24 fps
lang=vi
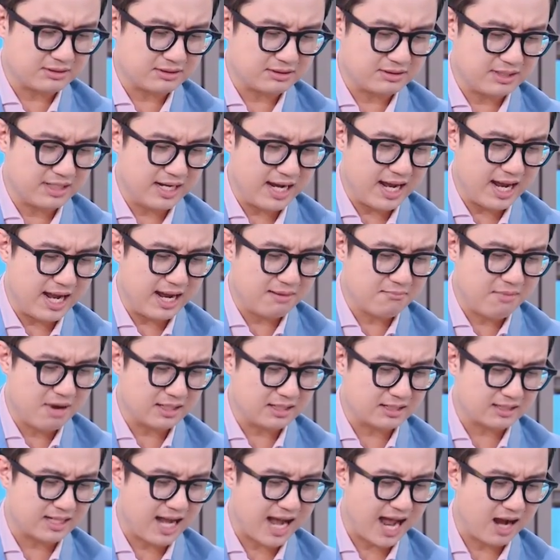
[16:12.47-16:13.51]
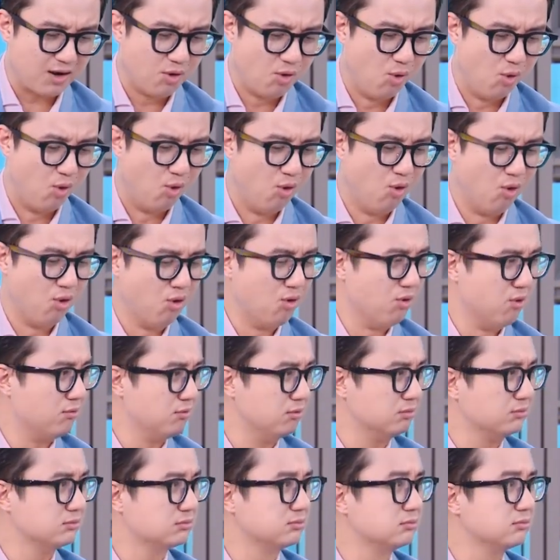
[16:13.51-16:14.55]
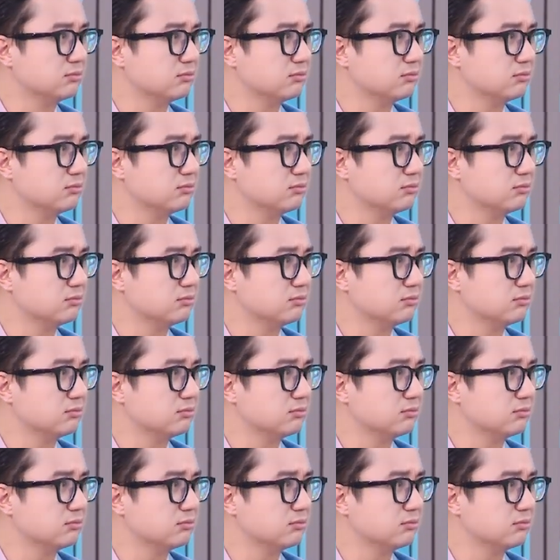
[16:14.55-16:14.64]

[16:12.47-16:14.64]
nghe mất cả ngủ. Đấy